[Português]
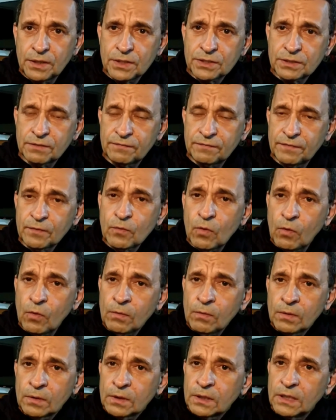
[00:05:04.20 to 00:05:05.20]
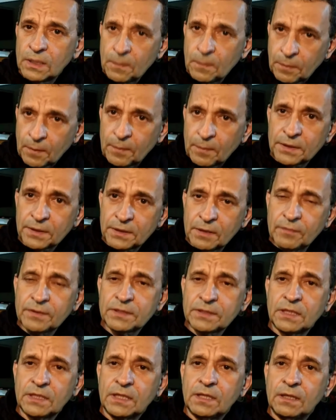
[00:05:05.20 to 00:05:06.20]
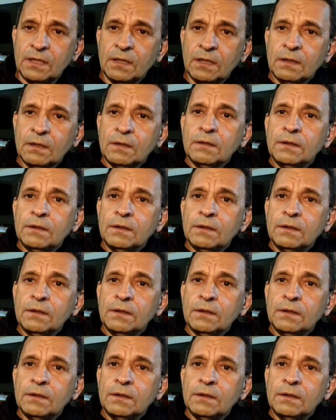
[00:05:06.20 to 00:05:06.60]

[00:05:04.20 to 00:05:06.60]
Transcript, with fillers: crística ficou. Ele prometeu isso aí.